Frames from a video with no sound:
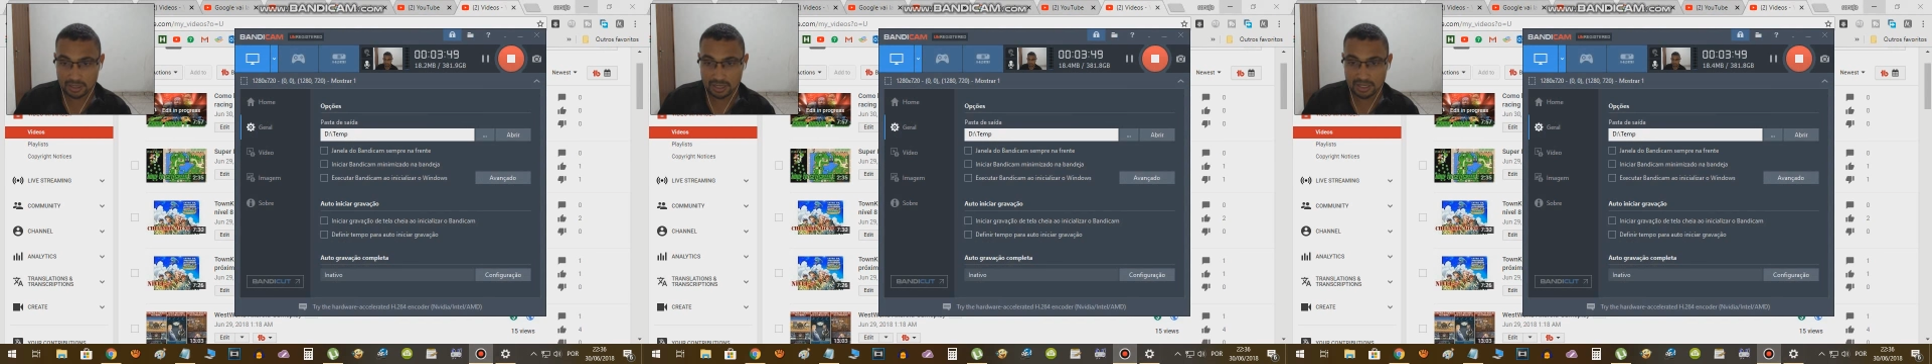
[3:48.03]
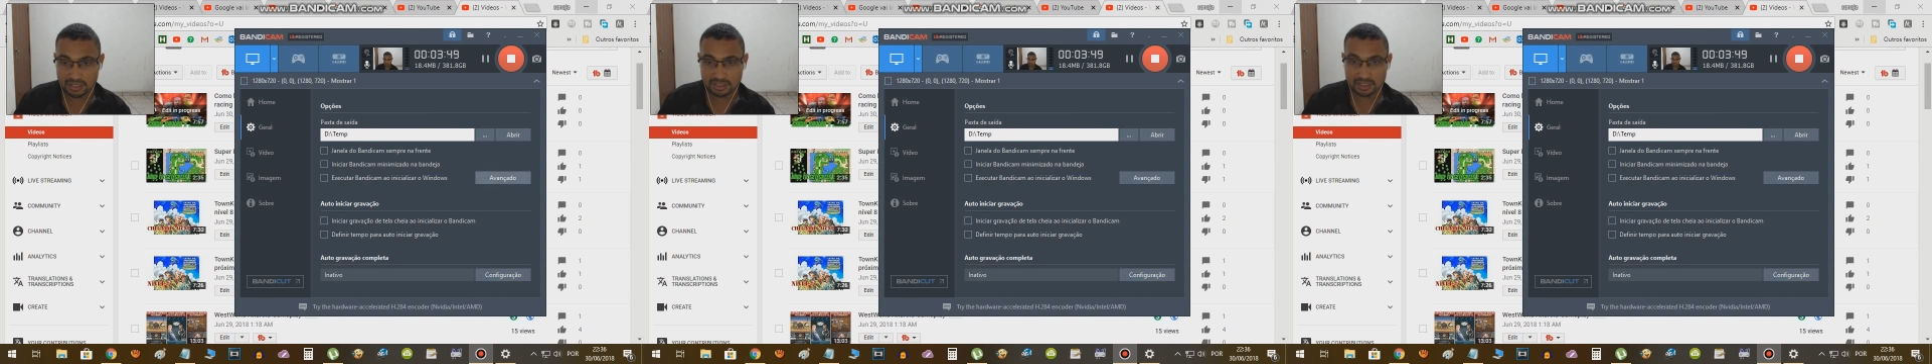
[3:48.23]

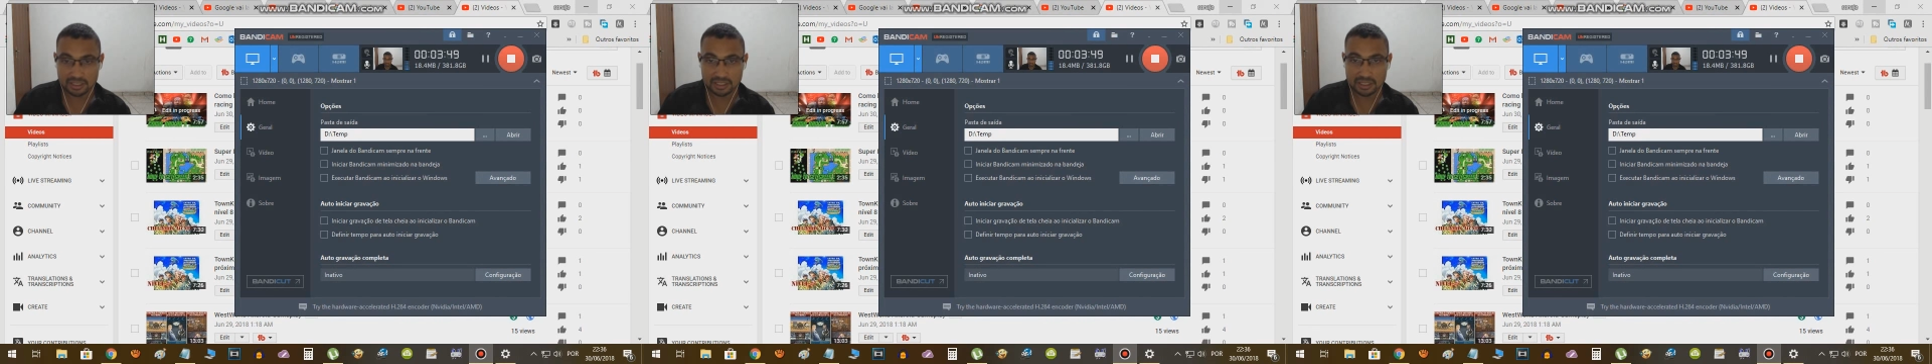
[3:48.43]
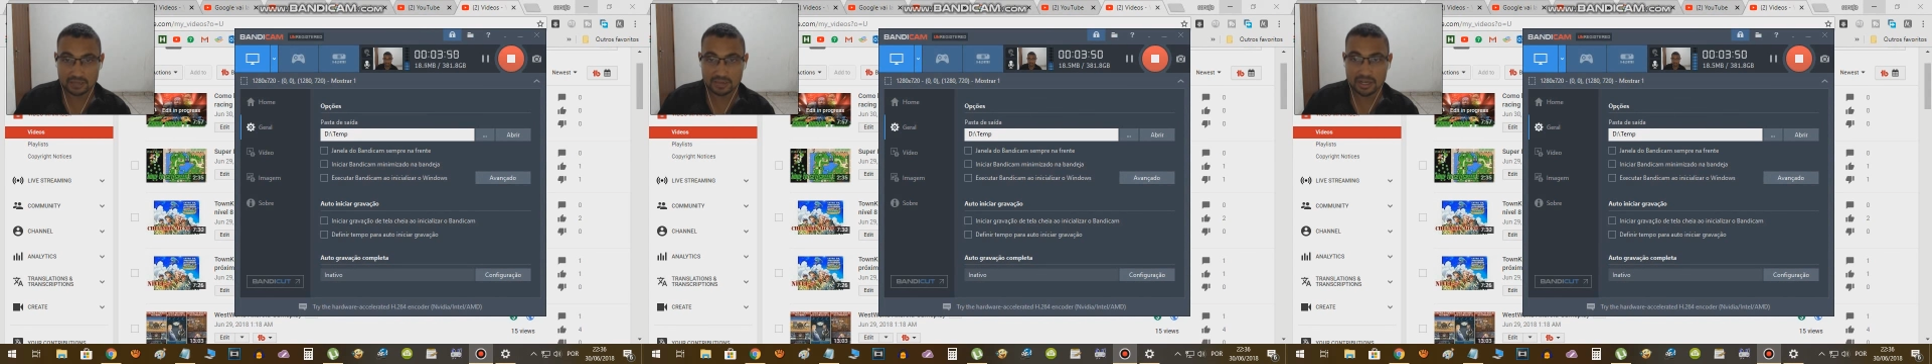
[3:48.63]
É assim
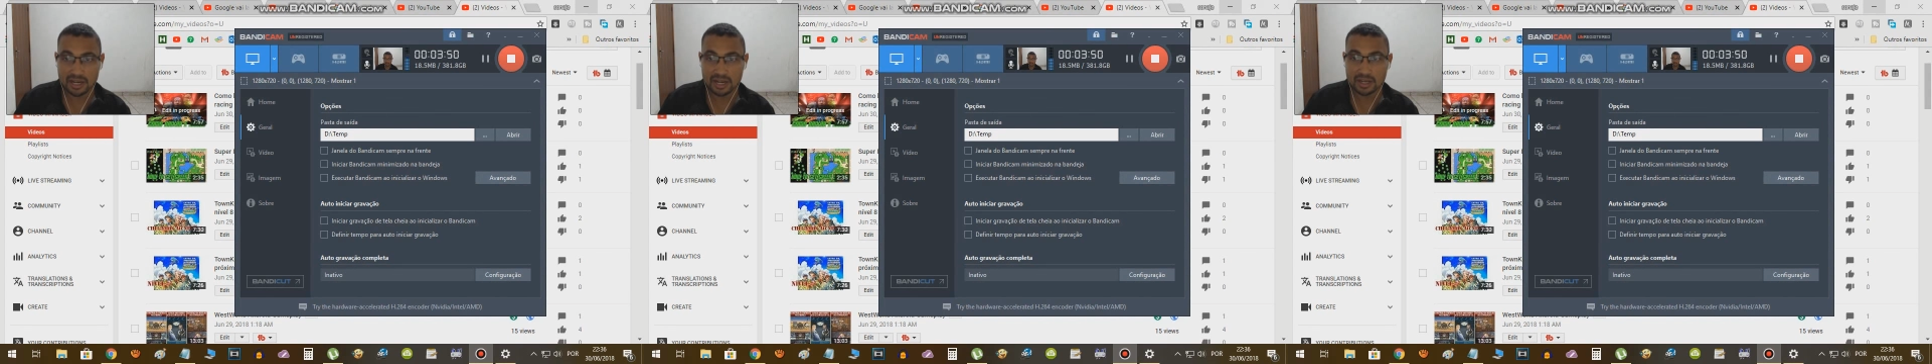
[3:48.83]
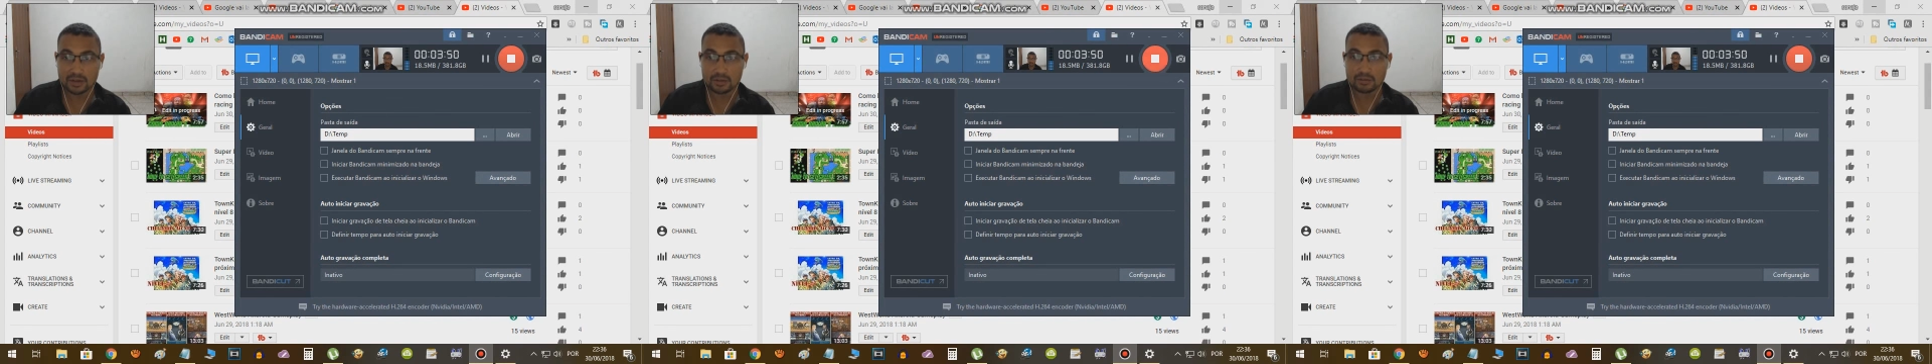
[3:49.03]
que
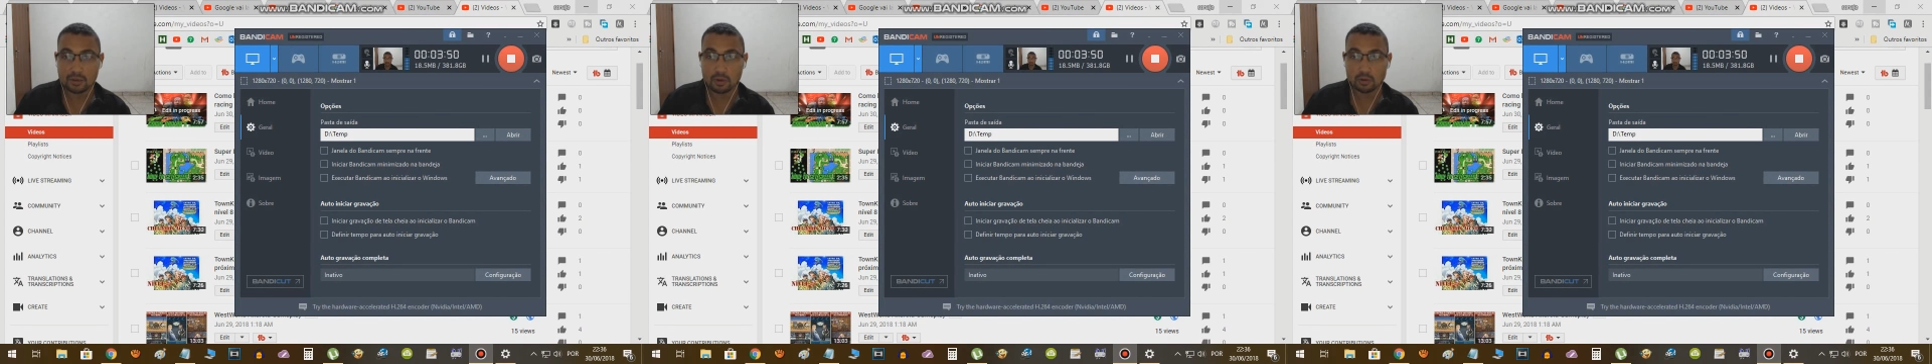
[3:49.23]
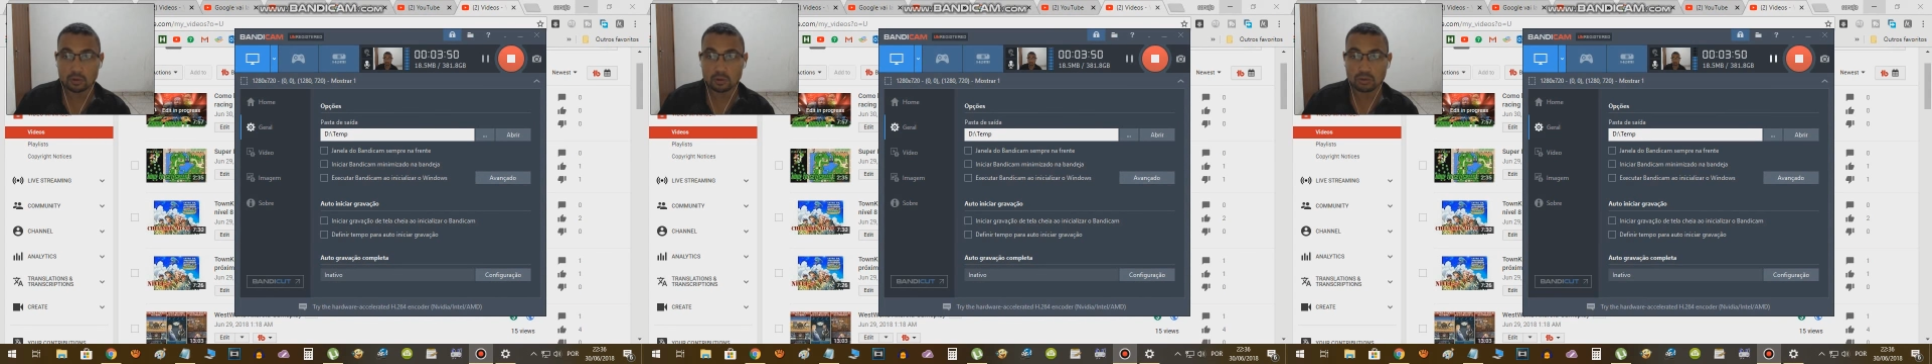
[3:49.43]
terminar eu
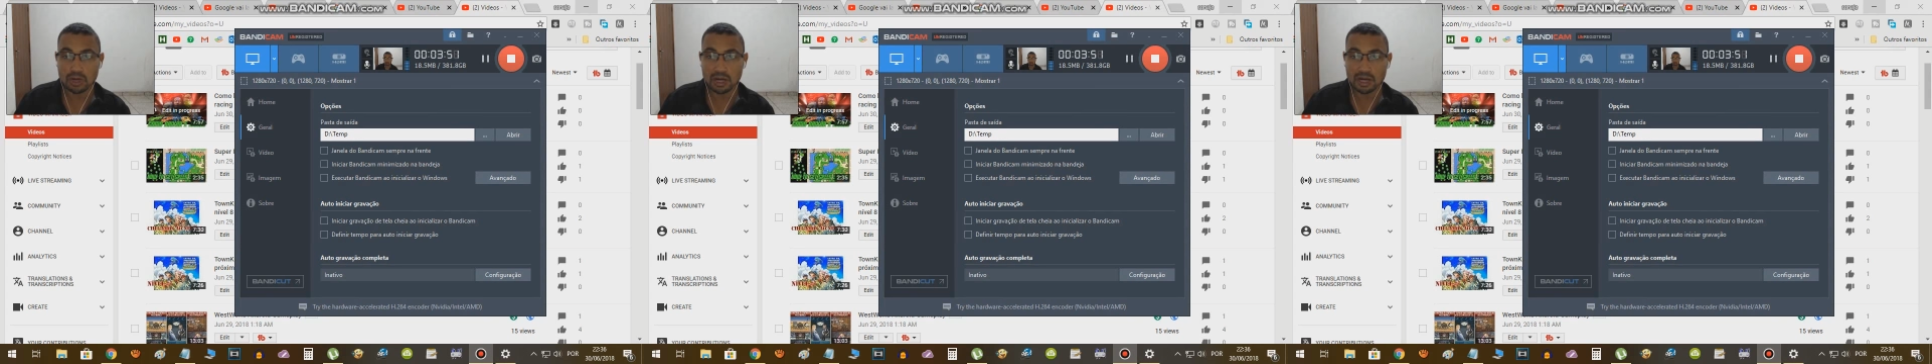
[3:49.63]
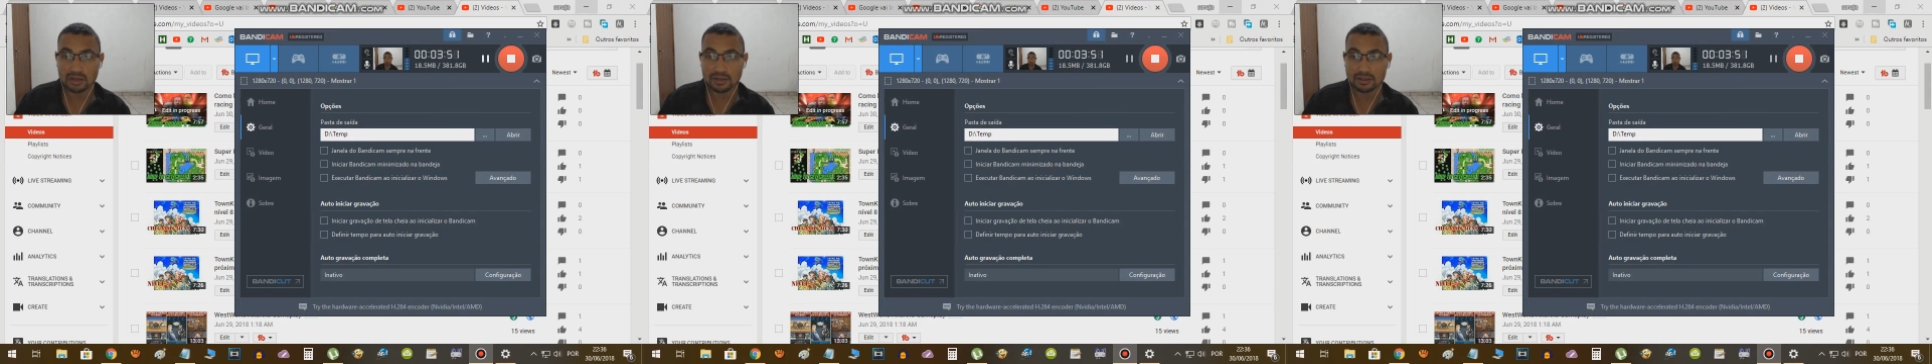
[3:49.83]
volto
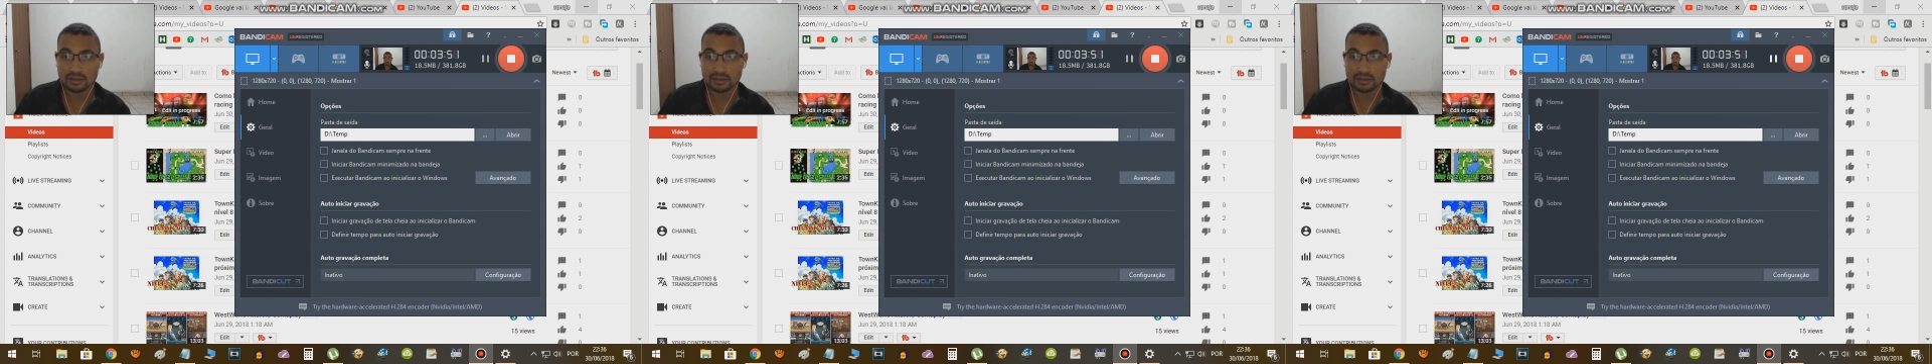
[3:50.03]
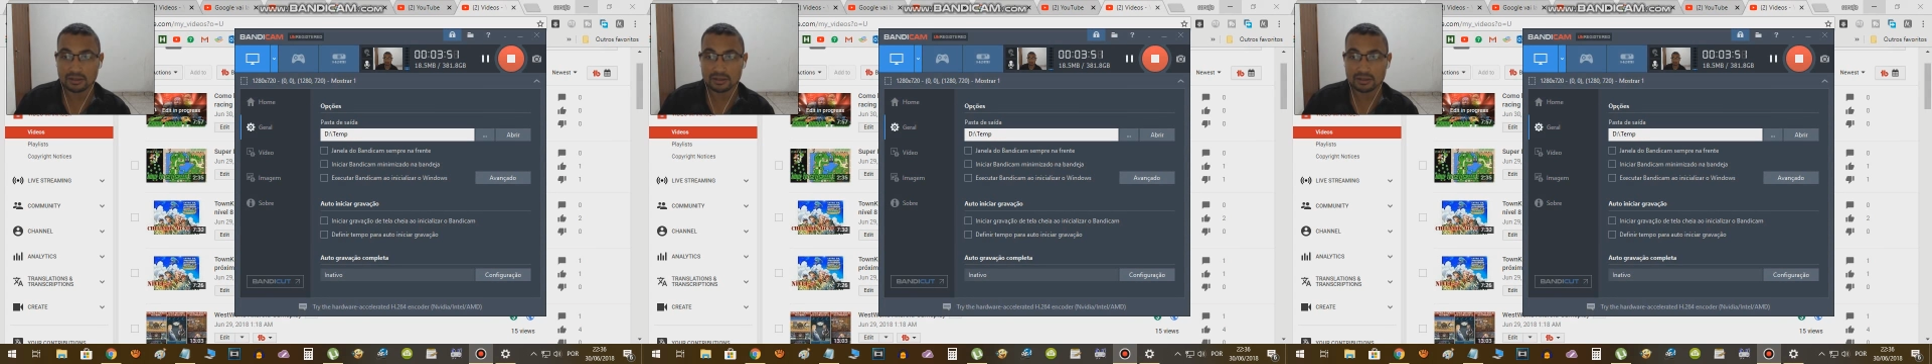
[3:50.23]
a,